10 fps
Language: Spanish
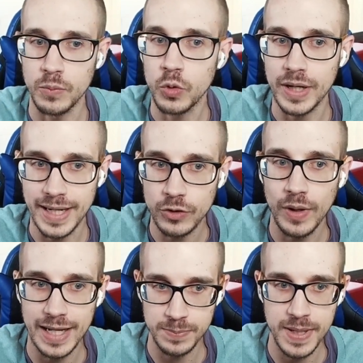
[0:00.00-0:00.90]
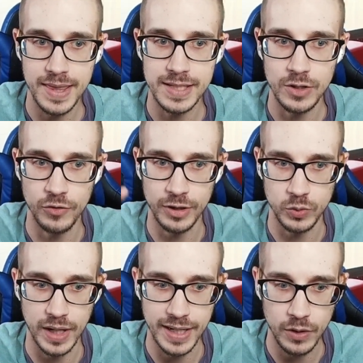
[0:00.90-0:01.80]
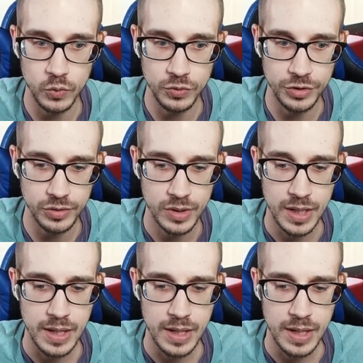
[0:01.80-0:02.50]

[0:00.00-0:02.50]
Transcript: Buscaría todas las piezas y te lo facturaría junto